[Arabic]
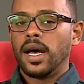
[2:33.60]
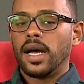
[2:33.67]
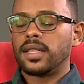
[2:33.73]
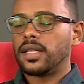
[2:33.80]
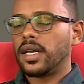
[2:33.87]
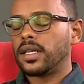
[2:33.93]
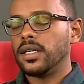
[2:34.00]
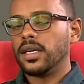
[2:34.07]

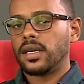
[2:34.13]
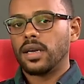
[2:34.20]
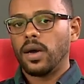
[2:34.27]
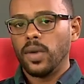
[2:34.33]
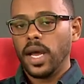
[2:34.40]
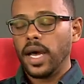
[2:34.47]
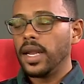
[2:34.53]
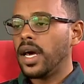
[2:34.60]
التخدير
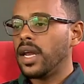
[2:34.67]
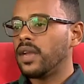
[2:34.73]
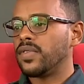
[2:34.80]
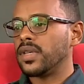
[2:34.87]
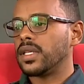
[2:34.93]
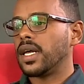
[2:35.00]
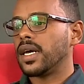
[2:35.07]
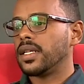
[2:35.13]
أول حاجة نعرف
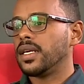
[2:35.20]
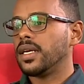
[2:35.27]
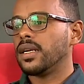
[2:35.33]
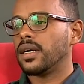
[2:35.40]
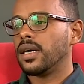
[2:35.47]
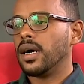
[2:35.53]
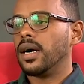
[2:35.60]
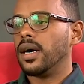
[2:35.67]
التخدير
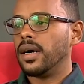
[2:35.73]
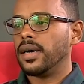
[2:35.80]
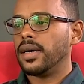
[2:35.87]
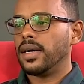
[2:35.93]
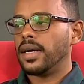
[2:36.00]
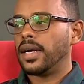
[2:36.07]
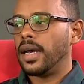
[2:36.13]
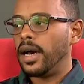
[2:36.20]

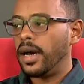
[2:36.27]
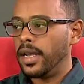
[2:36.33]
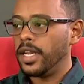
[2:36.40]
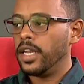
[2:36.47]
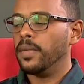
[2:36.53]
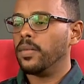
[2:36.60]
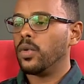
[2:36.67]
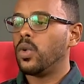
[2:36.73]

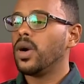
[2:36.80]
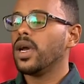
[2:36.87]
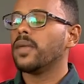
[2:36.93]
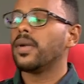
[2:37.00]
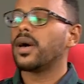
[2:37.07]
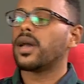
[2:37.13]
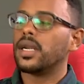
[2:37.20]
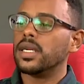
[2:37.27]
كعلم هو نعم.
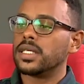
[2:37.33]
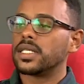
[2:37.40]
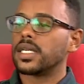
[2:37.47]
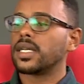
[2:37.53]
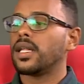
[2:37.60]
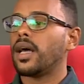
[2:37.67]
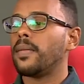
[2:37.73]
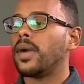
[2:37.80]
عبارة عن
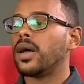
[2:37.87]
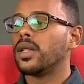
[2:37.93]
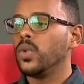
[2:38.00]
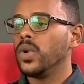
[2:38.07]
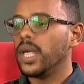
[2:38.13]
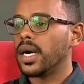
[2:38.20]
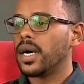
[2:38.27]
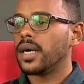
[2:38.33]
استخدام
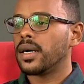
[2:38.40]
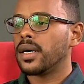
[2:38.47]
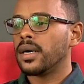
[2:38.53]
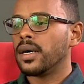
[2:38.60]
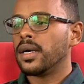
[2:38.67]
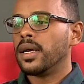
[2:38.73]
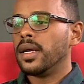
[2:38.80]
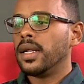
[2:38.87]
أدوية
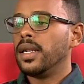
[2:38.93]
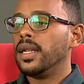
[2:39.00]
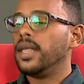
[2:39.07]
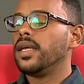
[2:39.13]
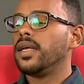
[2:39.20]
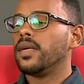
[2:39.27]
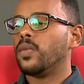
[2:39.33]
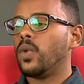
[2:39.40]

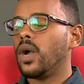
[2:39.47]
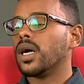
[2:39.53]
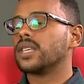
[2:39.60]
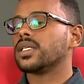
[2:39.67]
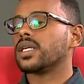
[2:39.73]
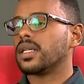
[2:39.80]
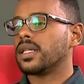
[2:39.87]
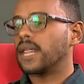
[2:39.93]

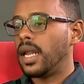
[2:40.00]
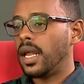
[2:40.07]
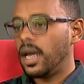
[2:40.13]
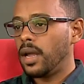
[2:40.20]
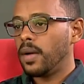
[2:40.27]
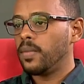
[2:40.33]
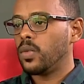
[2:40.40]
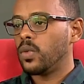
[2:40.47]
لمحاصرة
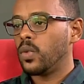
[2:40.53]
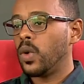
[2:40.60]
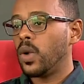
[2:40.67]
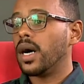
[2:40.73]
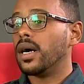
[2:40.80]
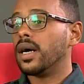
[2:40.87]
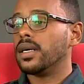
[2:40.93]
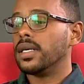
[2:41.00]
الألم
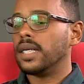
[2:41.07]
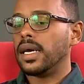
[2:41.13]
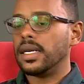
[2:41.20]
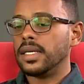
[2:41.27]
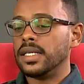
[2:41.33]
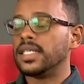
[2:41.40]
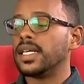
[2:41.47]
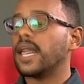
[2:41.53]

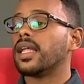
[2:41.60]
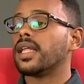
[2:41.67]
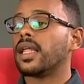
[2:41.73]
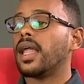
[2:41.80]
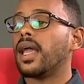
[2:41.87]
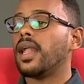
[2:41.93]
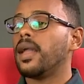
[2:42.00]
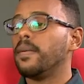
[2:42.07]
وإزالة
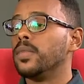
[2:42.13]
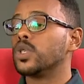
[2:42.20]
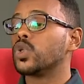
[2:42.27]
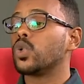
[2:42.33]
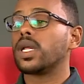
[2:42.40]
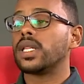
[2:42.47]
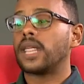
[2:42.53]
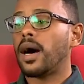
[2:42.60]
الألم
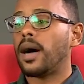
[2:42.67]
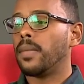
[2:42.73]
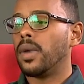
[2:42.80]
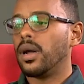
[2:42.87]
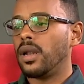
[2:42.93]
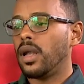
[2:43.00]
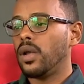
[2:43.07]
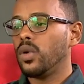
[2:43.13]
بصورة تامة
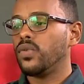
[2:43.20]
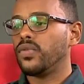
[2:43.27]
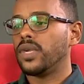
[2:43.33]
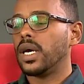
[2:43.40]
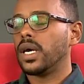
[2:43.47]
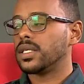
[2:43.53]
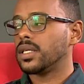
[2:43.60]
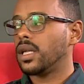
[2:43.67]
لأنه نعم.
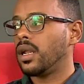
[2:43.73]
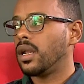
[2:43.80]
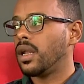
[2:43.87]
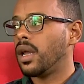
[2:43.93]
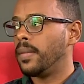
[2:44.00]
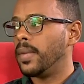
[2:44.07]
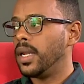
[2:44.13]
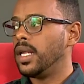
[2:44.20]
في أثناء
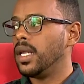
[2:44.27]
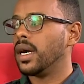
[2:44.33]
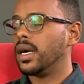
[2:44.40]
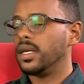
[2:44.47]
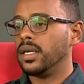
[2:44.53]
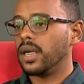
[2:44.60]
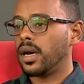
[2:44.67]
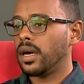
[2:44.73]
العملية
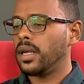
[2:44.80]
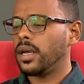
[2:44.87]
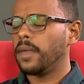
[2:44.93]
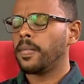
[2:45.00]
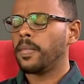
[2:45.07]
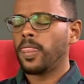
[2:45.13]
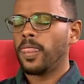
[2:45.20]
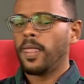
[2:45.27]
الجراحية
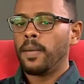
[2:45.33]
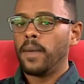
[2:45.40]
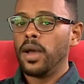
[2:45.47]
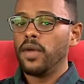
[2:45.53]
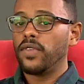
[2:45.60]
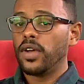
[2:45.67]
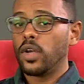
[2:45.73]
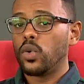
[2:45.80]
ما
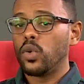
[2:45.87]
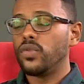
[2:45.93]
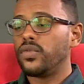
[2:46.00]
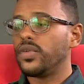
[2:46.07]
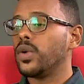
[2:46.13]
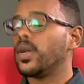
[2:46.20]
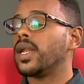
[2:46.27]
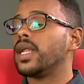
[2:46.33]
ينفع يكون
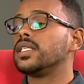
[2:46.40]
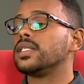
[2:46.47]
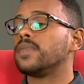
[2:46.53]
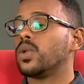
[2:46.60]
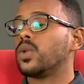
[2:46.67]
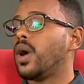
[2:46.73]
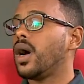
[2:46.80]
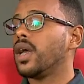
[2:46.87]
في ولا
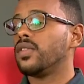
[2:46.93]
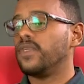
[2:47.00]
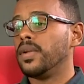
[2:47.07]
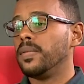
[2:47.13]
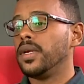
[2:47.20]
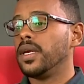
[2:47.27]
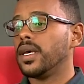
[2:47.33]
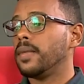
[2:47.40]
نسبه 1%
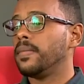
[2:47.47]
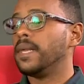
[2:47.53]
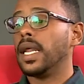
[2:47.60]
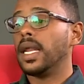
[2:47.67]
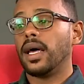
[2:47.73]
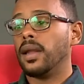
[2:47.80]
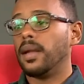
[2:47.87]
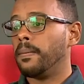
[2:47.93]
من
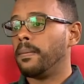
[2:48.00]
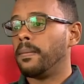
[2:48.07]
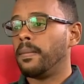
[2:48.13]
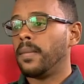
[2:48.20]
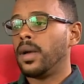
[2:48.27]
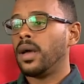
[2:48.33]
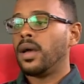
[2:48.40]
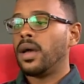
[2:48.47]
الالم
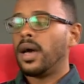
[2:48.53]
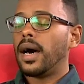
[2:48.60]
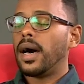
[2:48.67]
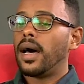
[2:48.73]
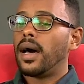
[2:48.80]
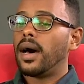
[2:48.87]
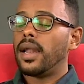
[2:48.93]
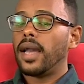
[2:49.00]
نعم
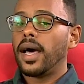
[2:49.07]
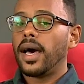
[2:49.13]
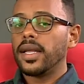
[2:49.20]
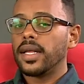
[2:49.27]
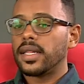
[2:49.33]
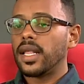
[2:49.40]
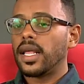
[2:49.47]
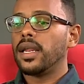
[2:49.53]
آه الحاجه
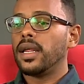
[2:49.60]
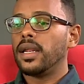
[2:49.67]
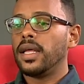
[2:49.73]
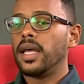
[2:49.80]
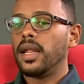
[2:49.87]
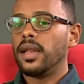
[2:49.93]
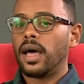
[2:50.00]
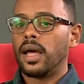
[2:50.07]
الثانيه اللي
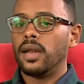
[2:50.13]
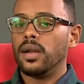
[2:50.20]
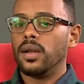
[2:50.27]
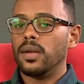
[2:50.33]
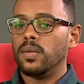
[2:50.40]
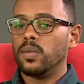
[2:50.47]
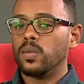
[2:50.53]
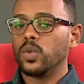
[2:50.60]
هي
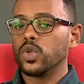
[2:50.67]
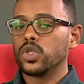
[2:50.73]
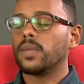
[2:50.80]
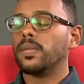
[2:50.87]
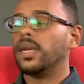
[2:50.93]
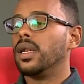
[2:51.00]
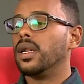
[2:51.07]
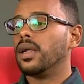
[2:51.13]

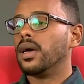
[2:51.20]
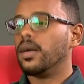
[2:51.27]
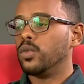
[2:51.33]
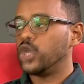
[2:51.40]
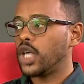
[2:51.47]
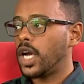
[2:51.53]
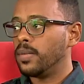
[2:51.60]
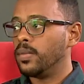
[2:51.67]
معظم
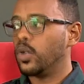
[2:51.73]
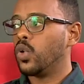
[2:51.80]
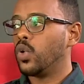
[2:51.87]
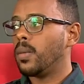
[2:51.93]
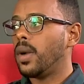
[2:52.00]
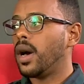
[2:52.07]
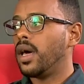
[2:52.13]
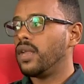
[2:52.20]
المشاهد بيكون
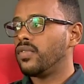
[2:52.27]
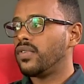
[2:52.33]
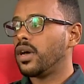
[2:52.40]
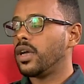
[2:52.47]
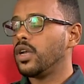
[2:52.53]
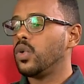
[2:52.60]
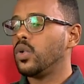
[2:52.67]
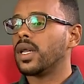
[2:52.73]
ما عارفها
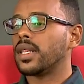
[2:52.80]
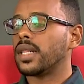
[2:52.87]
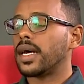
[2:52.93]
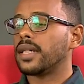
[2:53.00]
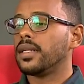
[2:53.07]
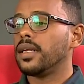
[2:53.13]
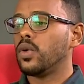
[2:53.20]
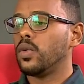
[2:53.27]
انه
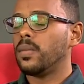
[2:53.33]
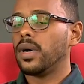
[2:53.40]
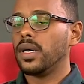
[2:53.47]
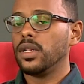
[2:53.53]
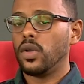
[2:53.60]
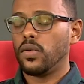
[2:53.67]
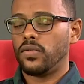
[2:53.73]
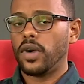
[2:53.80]
التخدير هم
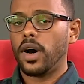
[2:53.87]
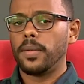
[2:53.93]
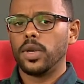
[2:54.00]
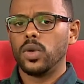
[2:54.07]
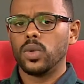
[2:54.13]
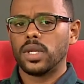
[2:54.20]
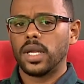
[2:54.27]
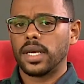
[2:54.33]
عندهم فهم
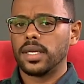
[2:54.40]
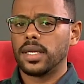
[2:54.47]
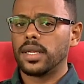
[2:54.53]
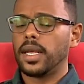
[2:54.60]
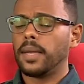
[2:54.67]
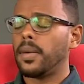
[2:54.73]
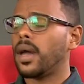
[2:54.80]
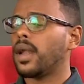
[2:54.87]
انه التخدير ده
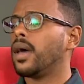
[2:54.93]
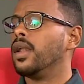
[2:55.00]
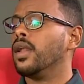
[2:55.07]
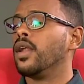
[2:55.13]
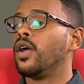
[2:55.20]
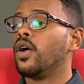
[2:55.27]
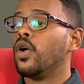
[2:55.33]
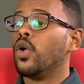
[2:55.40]
عباره عن
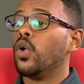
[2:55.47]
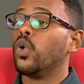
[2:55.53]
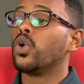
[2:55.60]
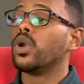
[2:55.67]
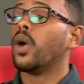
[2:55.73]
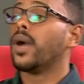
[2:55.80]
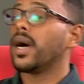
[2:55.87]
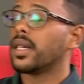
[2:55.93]

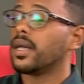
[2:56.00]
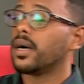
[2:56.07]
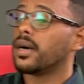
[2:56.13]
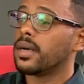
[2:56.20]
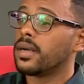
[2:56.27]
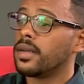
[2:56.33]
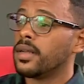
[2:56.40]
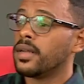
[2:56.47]
حقنه واحده
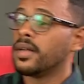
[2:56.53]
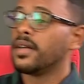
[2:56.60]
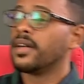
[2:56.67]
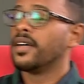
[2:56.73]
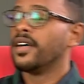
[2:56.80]
صحيح